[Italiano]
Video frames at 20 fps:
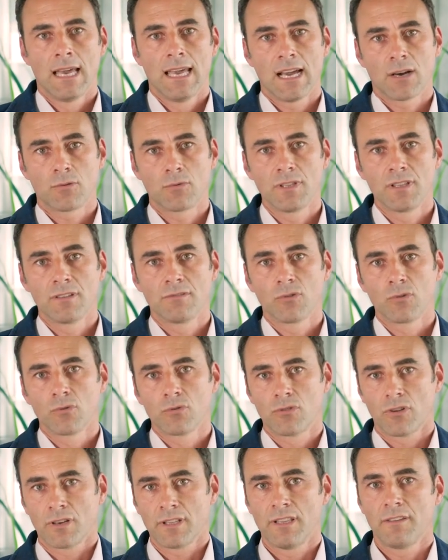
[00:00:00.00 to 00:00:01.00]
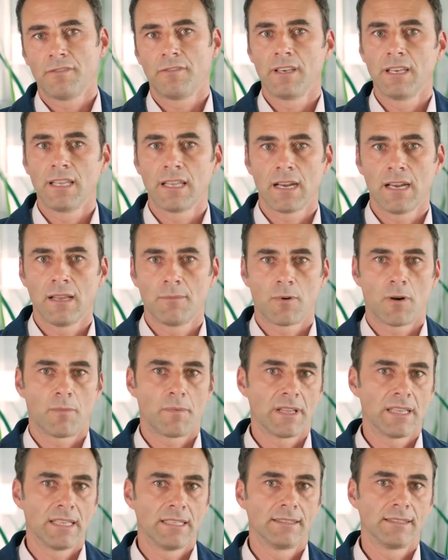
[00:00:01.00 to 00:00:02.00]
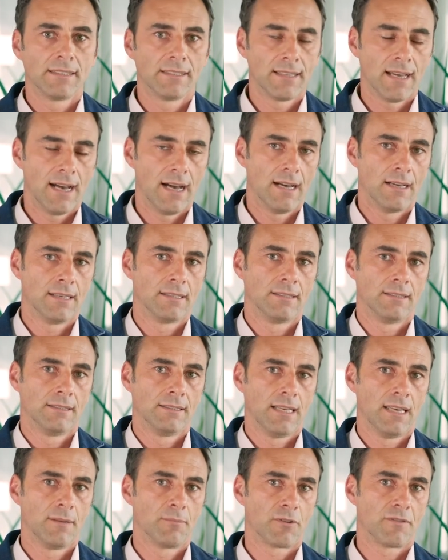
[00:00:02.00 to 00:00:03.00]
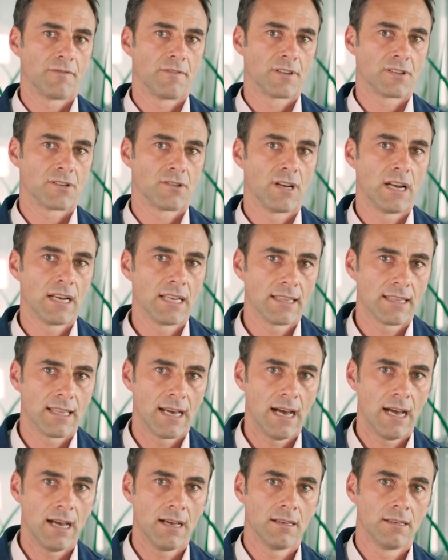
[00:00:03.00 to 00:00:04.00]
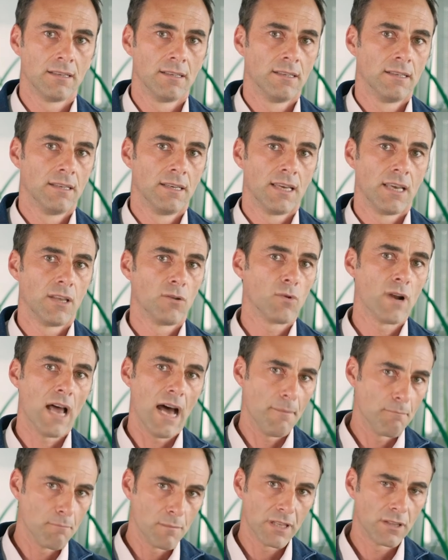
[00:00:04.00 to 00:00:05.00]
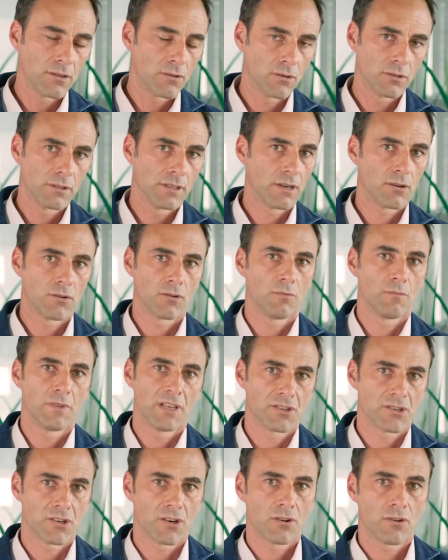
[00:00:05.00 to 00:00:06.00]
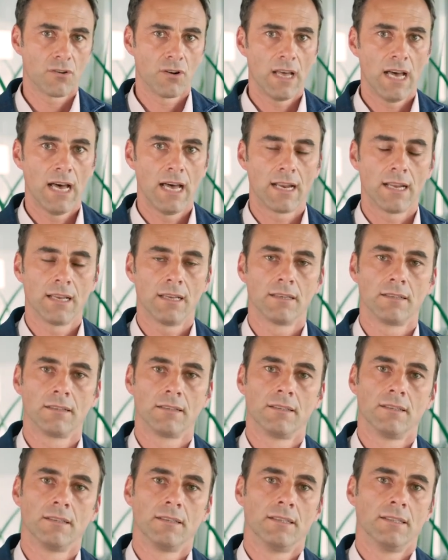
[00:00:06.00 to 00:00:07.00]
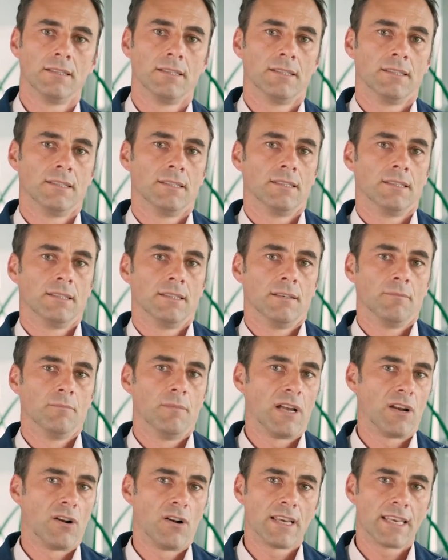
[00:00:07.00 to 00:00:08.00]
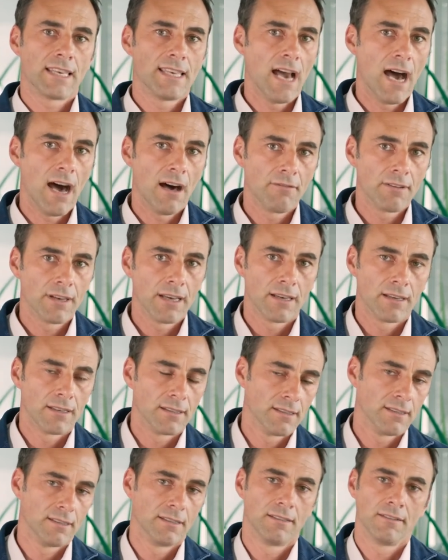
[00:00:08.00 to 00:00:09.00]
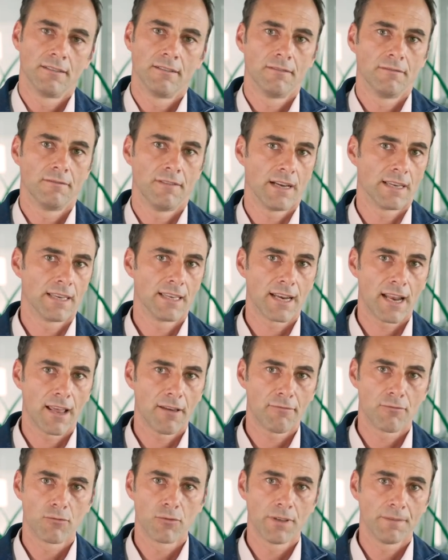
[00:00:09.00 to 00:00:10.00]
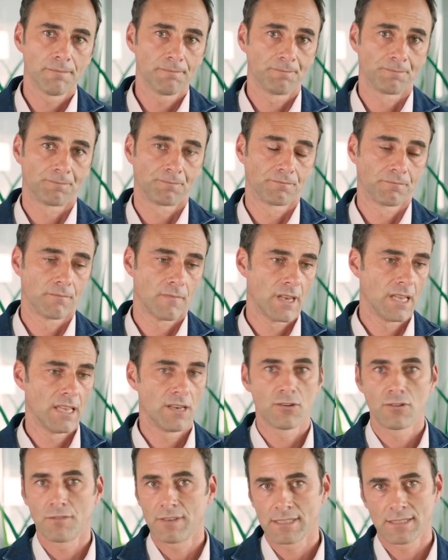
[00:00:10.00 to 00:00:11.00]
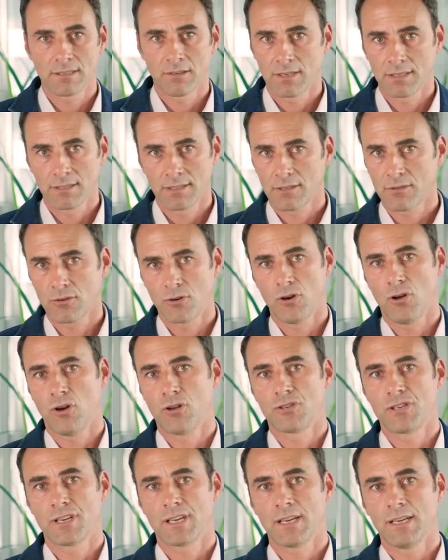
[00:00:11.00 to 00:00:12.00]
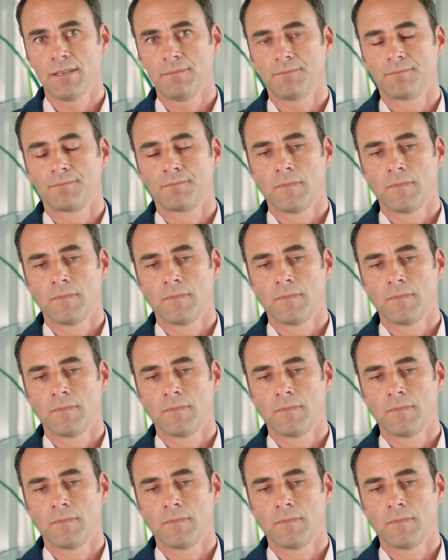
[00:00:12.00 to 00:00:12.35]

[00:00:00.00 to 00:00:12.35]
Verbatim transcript: e ha quindi voluto ridefinire la propria identità e professionalità in un ambito di economia circolare. Parole chiave, fanghi reflui, innovazione tecnologica,